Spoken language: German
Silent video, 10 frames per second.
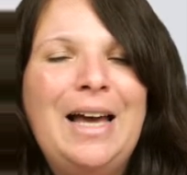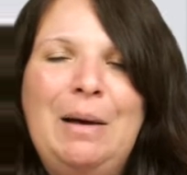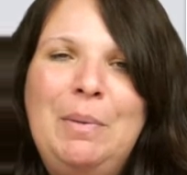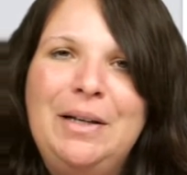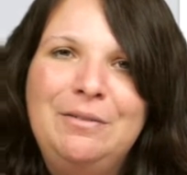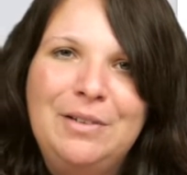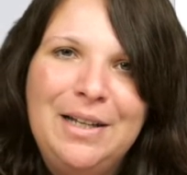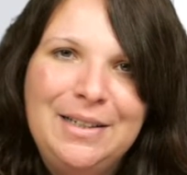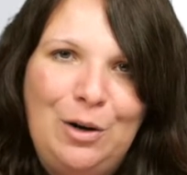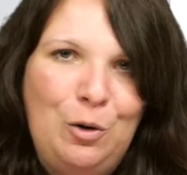Kann man
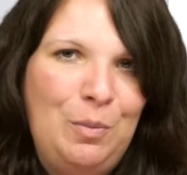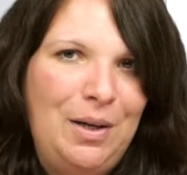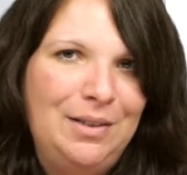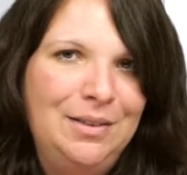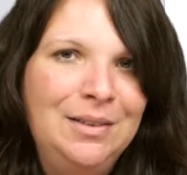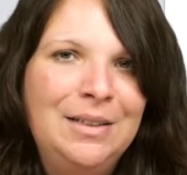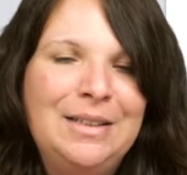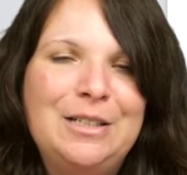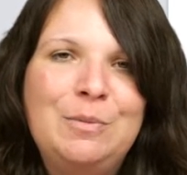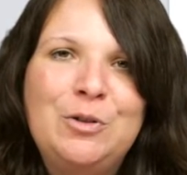vielleicht auch machen, ne?
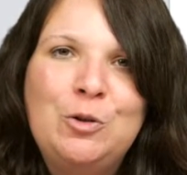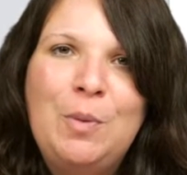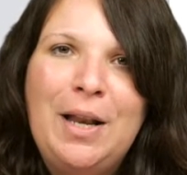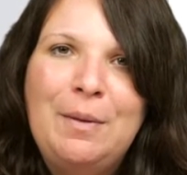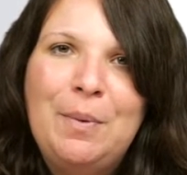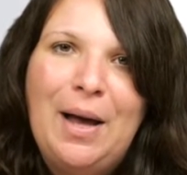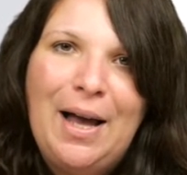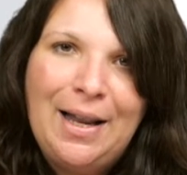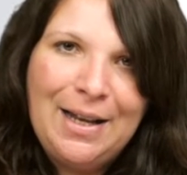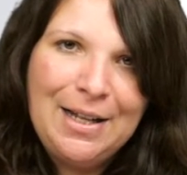dass man schon mal ein paar
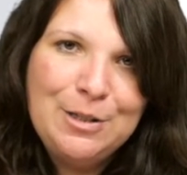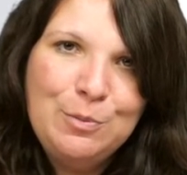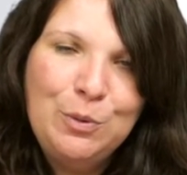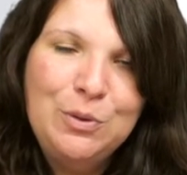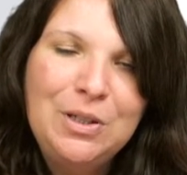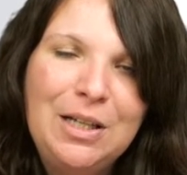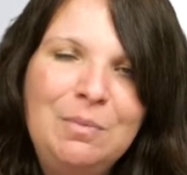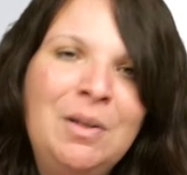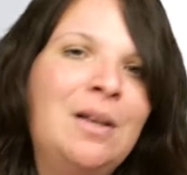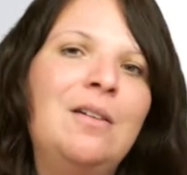Anhaltspunkte
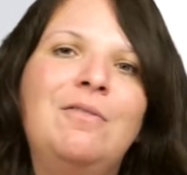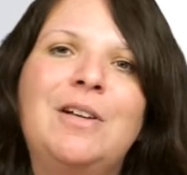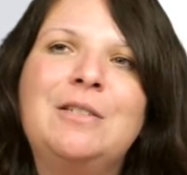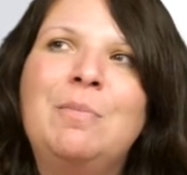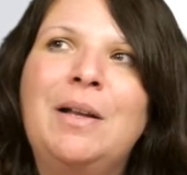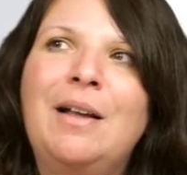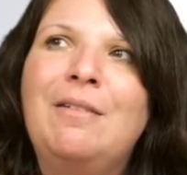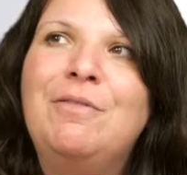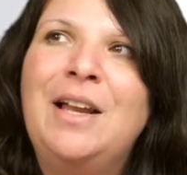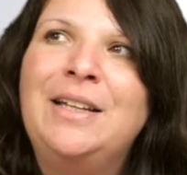gibt, was man
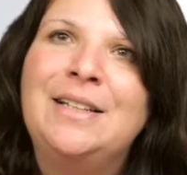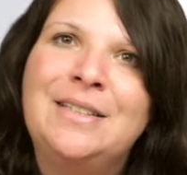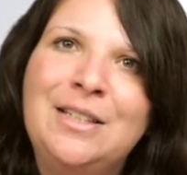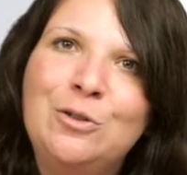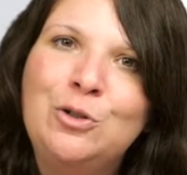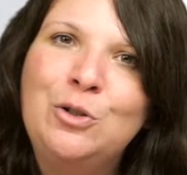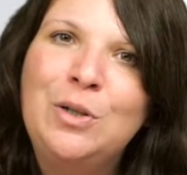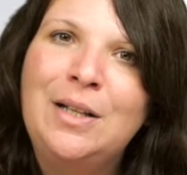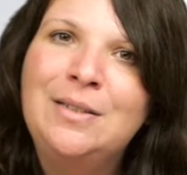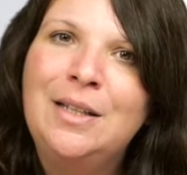vielleicht als nicht so
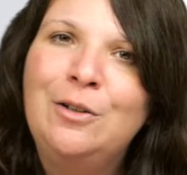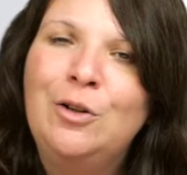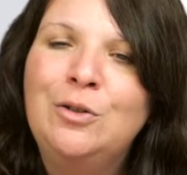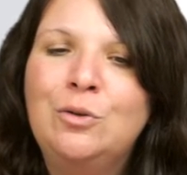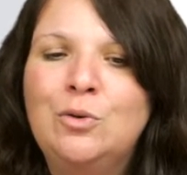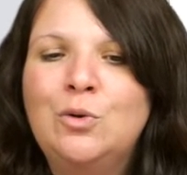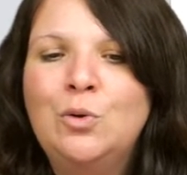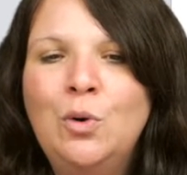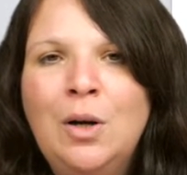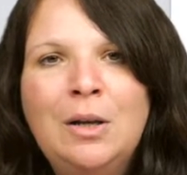schön ansehen könnte und
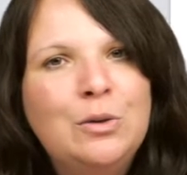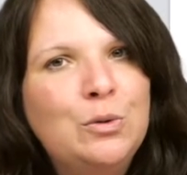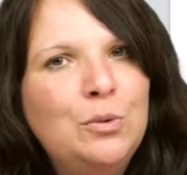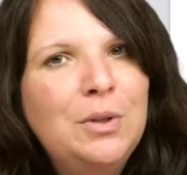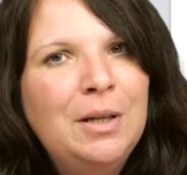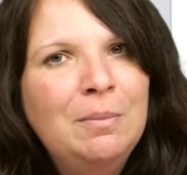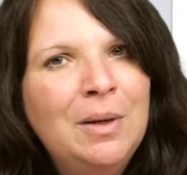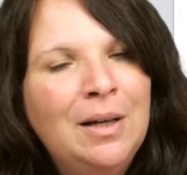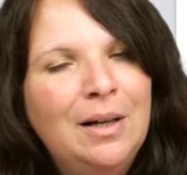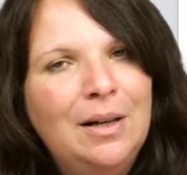so zudem
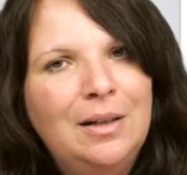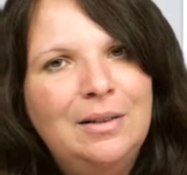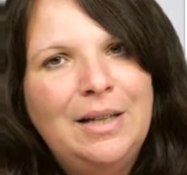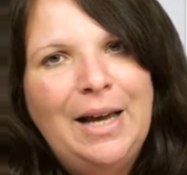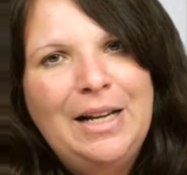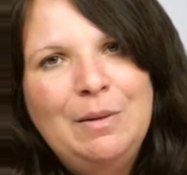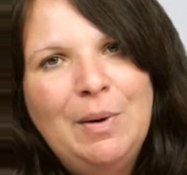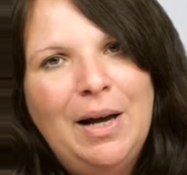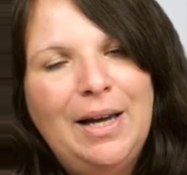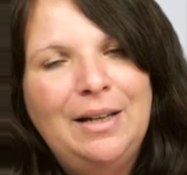äh,
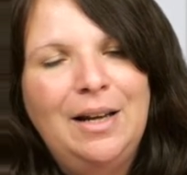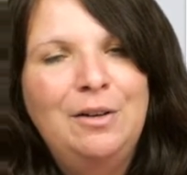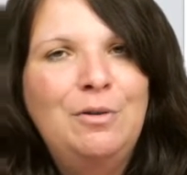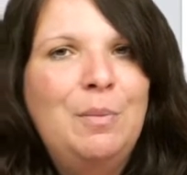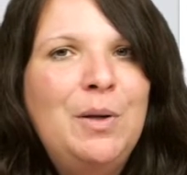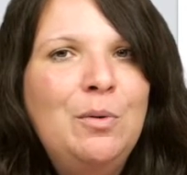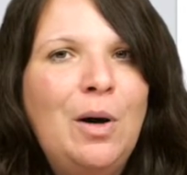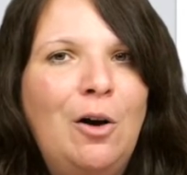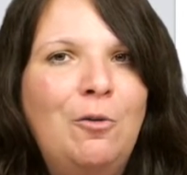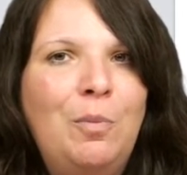Teilnehmer eine, eine
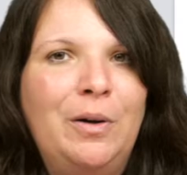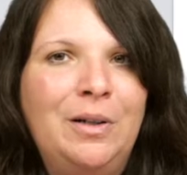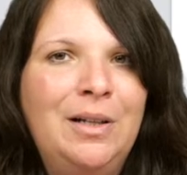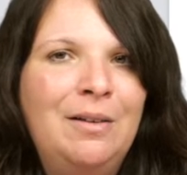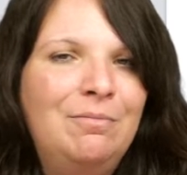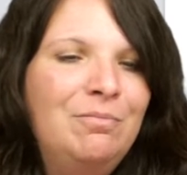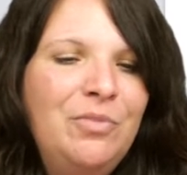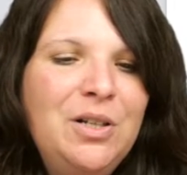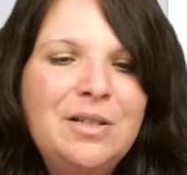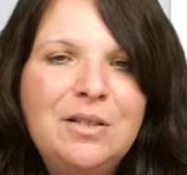Verbindung aufbaut. Ne? Der
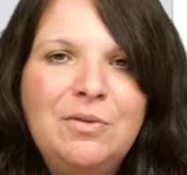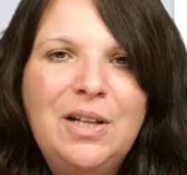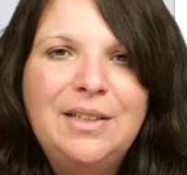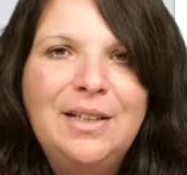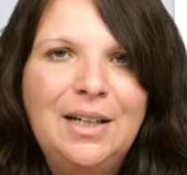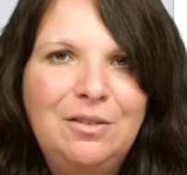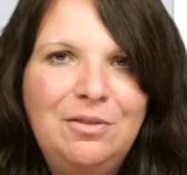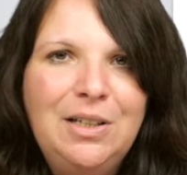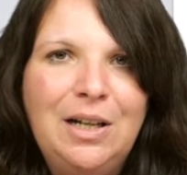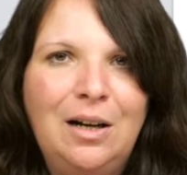findet sich vielleicht
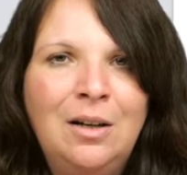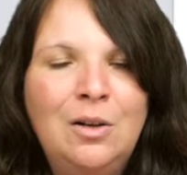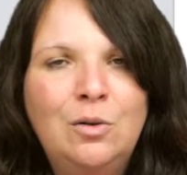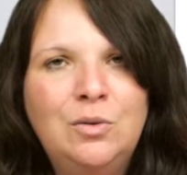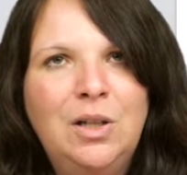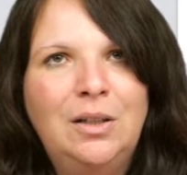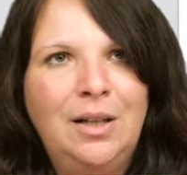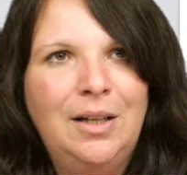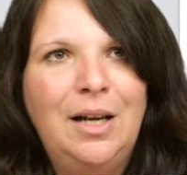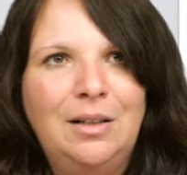darin wieder und sagt,
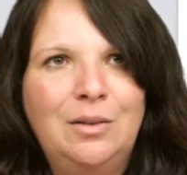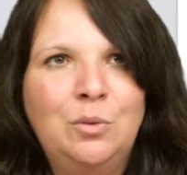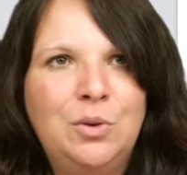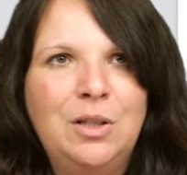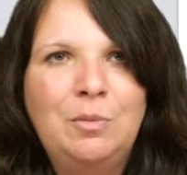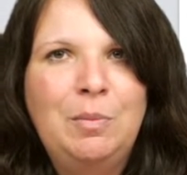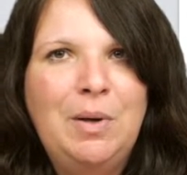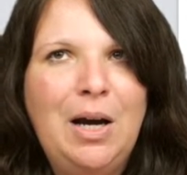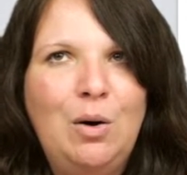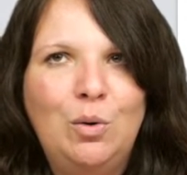ach ja, so ist das bei
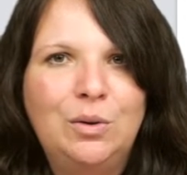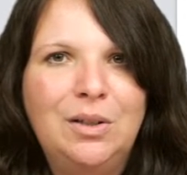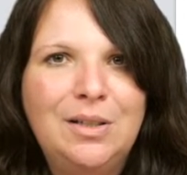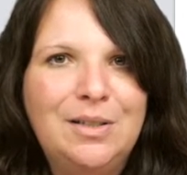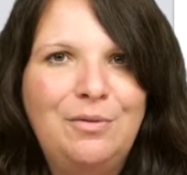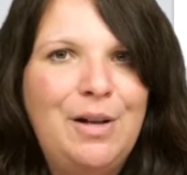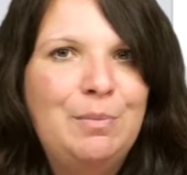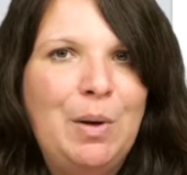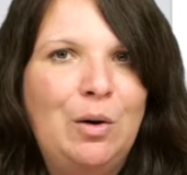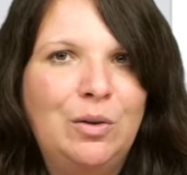mir auch, ne? das
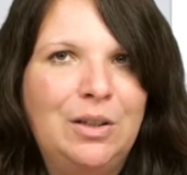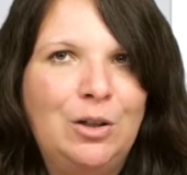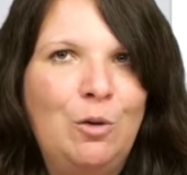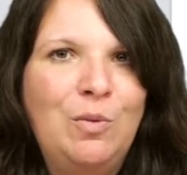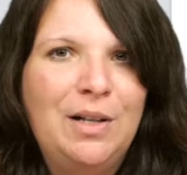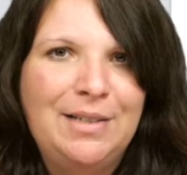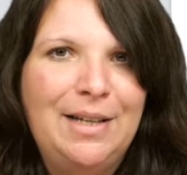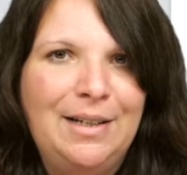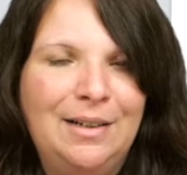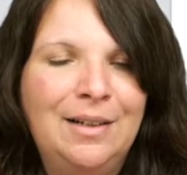gefällt mir auch nicht, können wir das
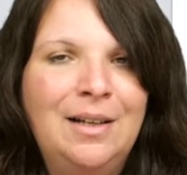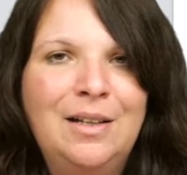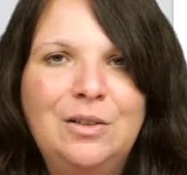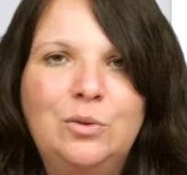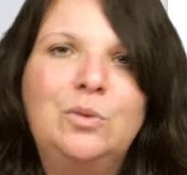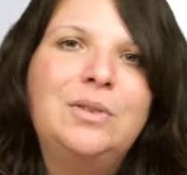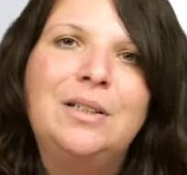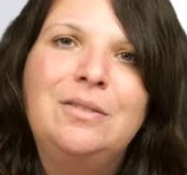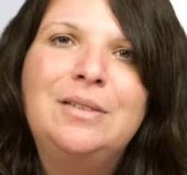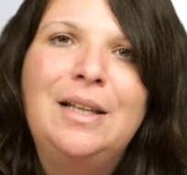ändern? So,
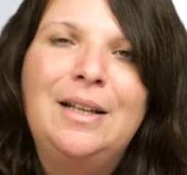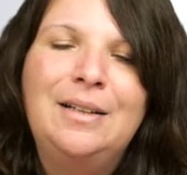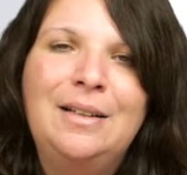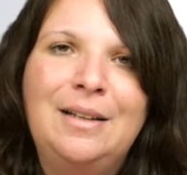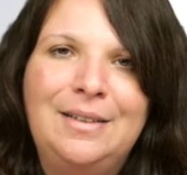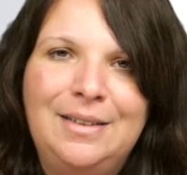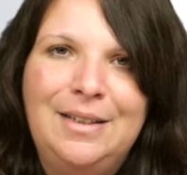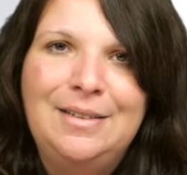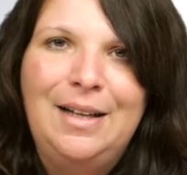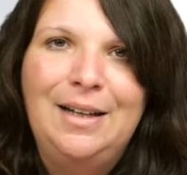das ist ja, der, das ist
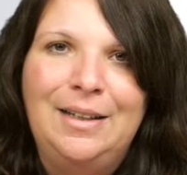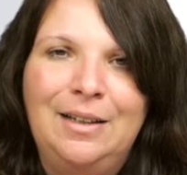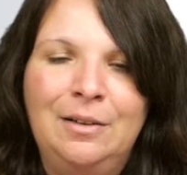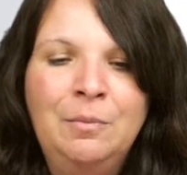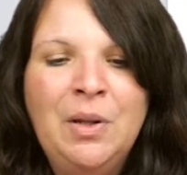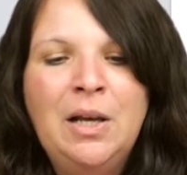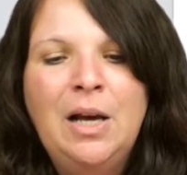ja die Sache hier. Ne?